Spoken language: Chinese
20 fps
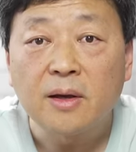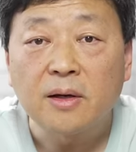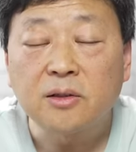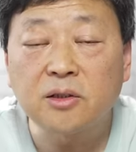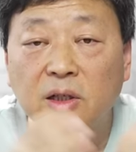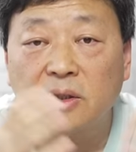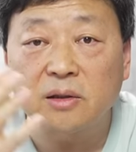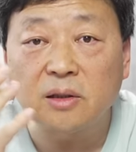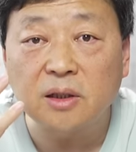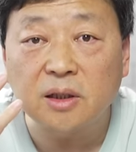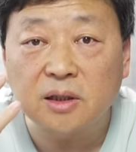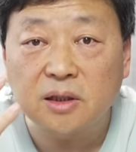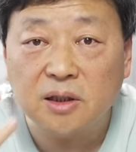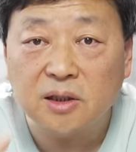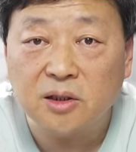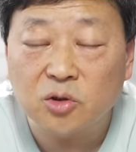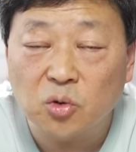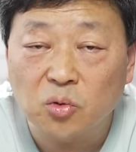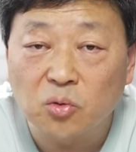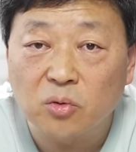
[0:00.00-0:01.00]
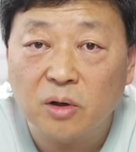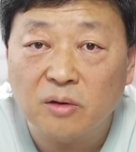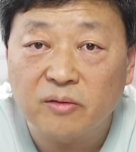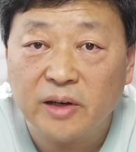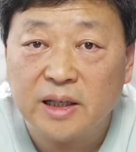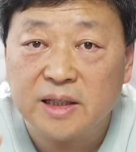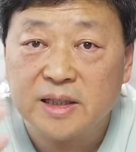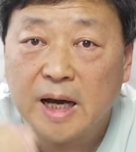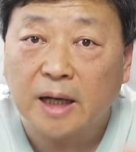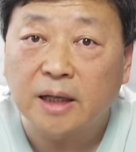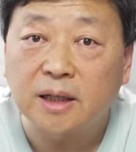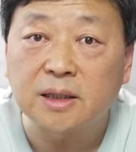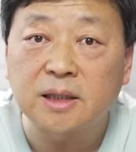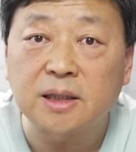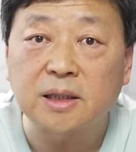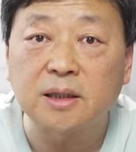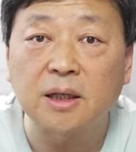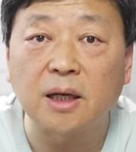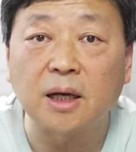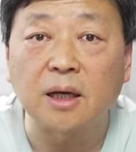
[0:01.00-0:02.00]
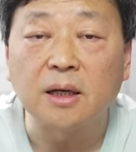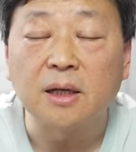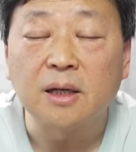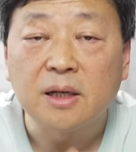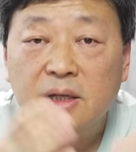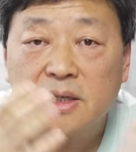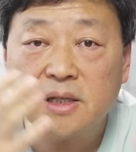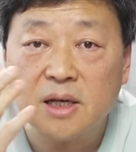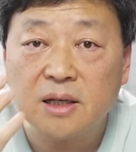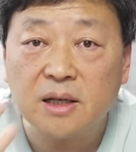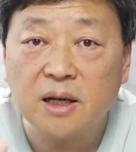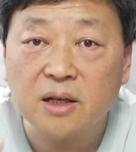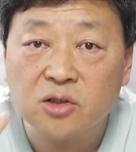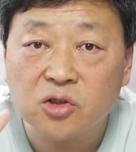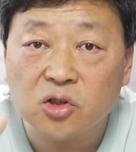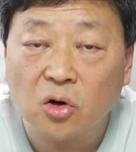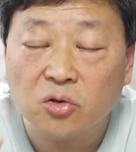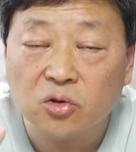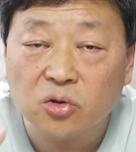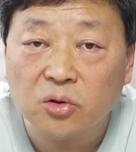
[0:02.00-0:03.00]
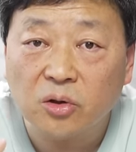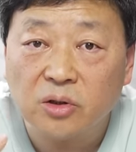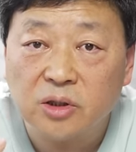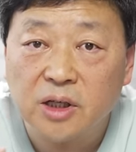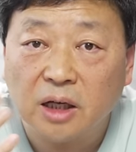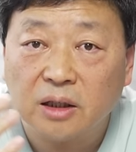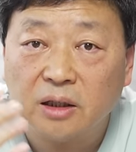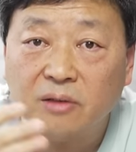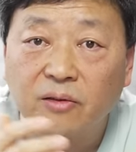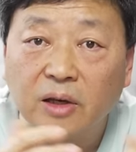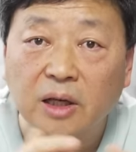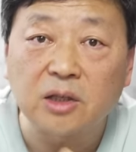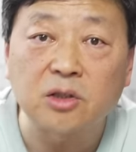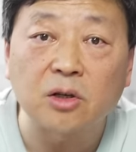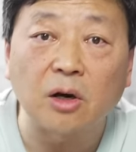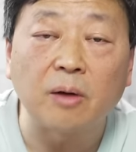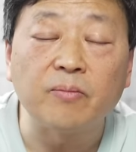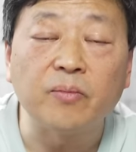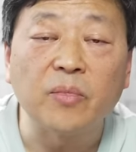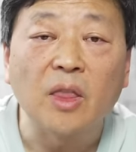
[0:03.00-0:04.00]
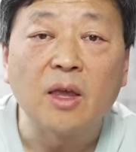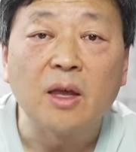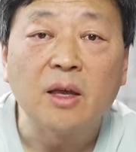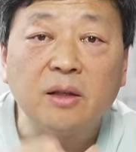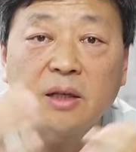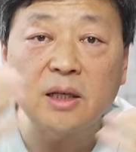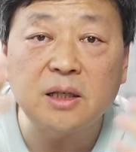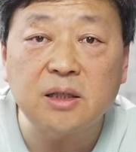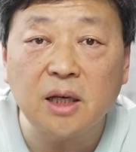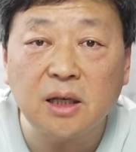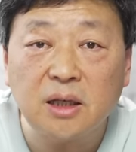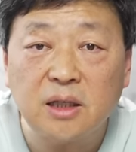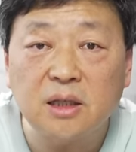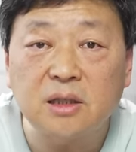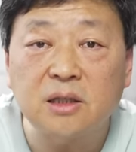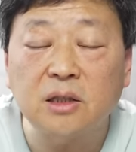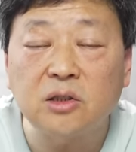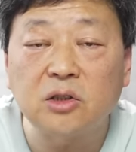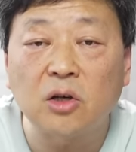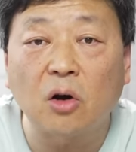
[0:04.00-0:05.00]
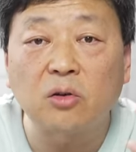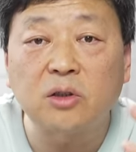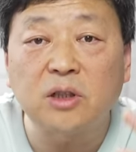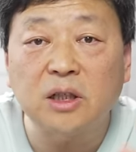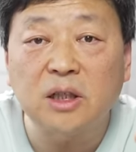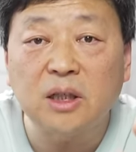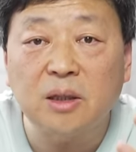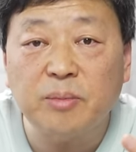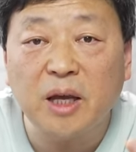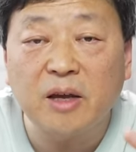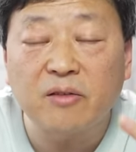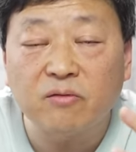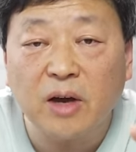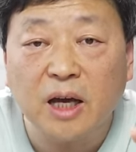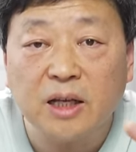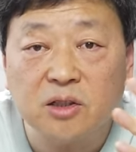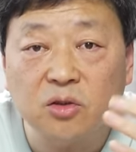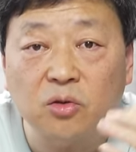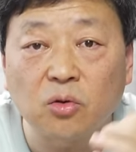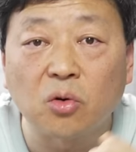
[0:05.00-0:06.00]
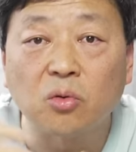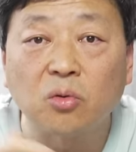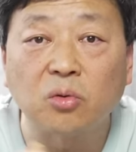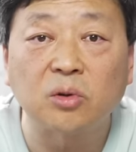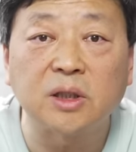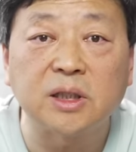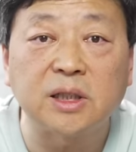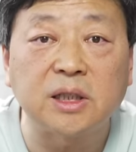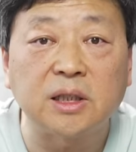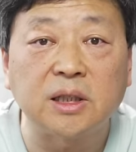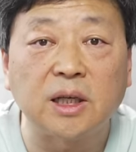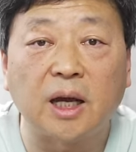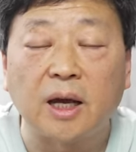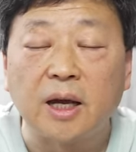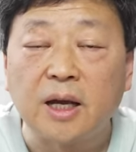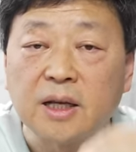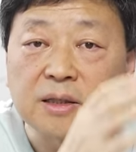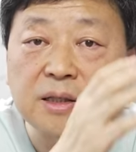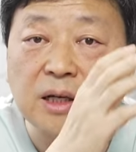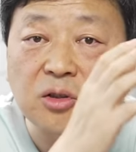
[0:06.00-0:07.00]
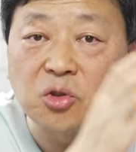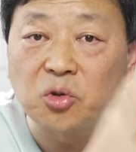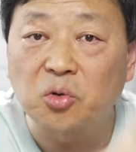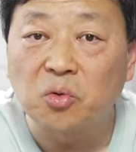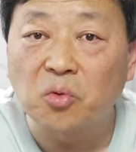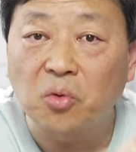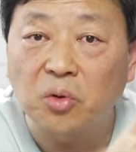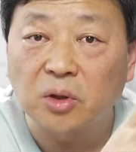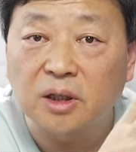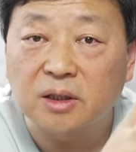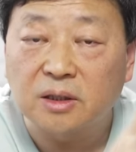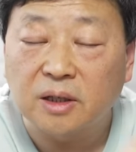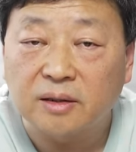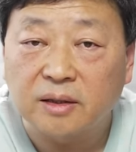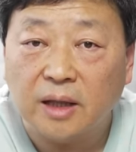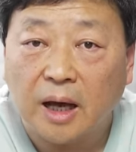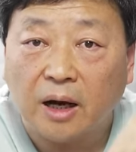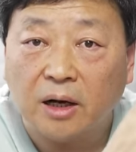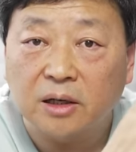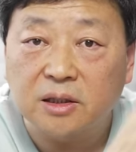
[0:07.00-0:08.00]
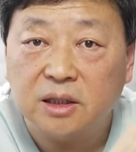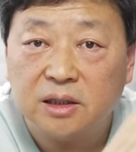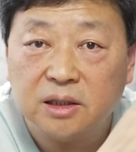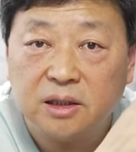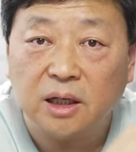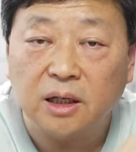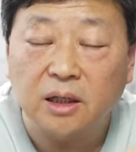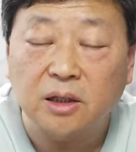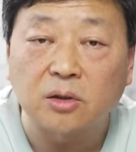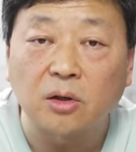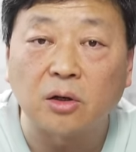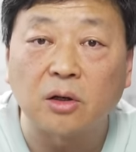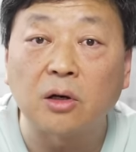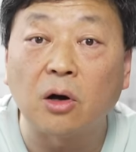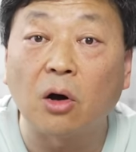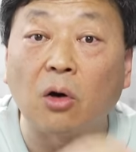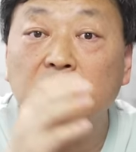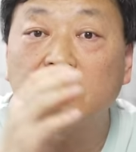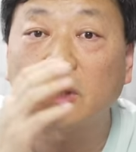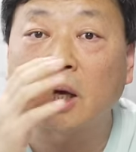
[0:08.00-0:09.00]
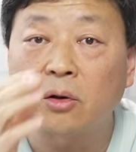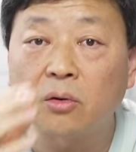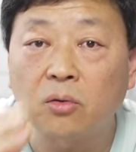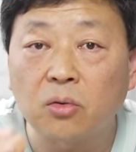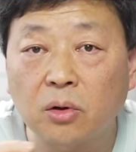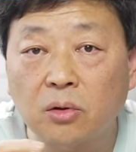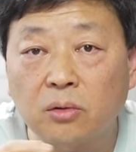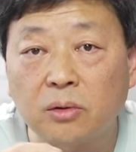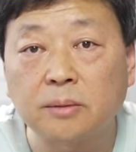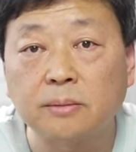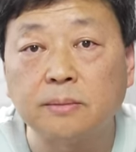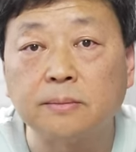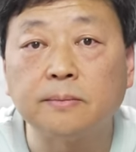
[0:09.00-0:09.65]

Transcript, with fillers: 真的以中国为家的企业，现在遭受到了这样的围剿；那些已经摇身一变外资控股的企业，在中国的人大和政协里头高谈阔论。